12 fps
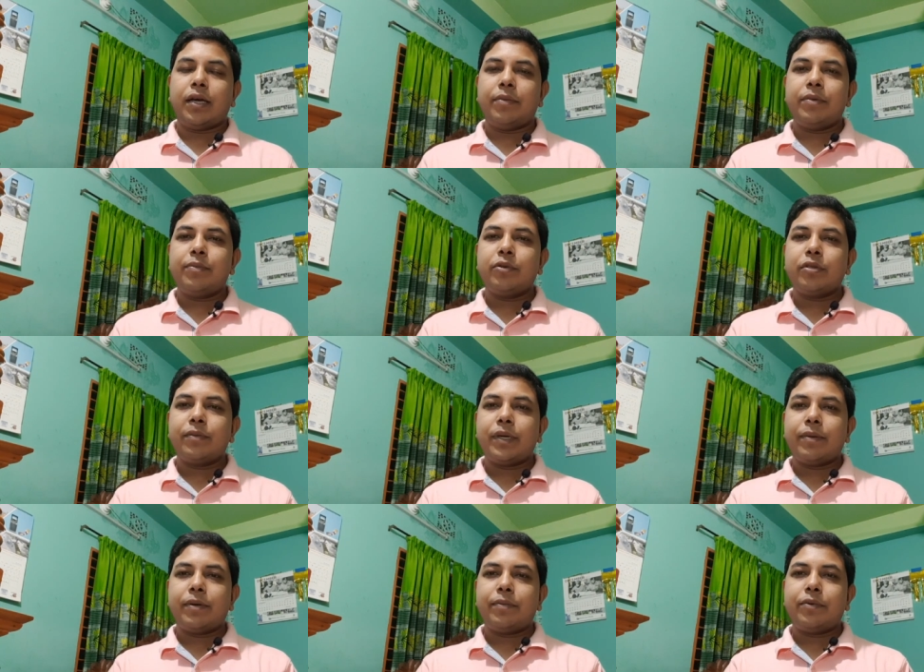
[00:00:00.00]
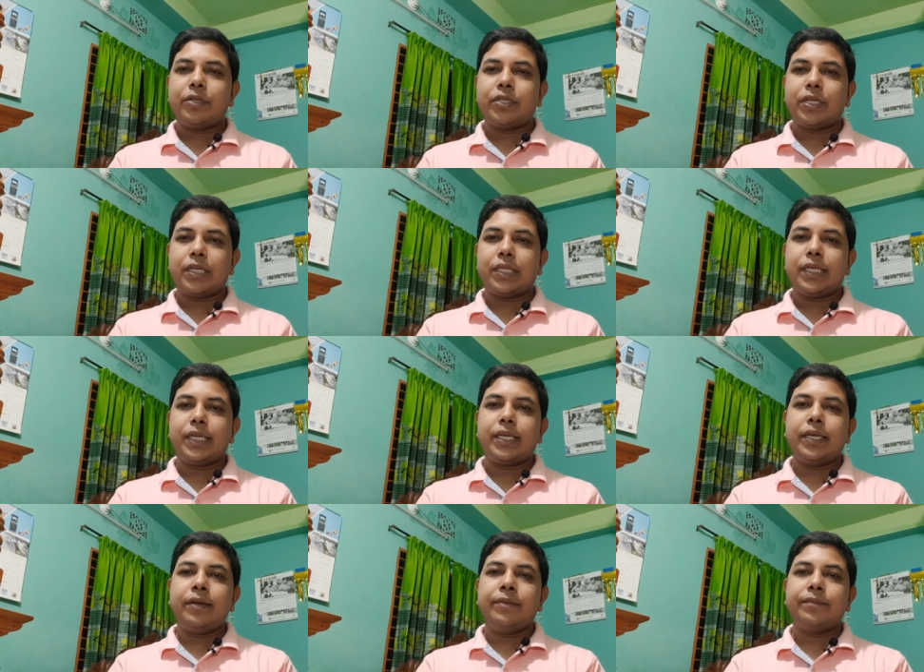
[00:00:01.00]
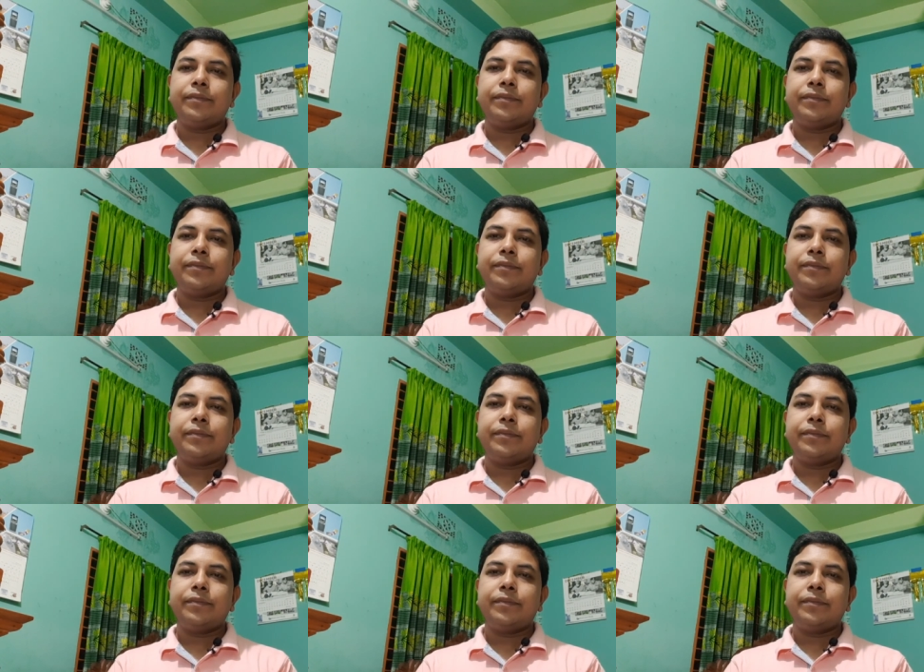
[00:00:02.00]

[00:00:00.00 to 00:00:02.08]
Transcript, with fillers: আমি প্রথমে আমার পরিচয়টা দিয়ে নিই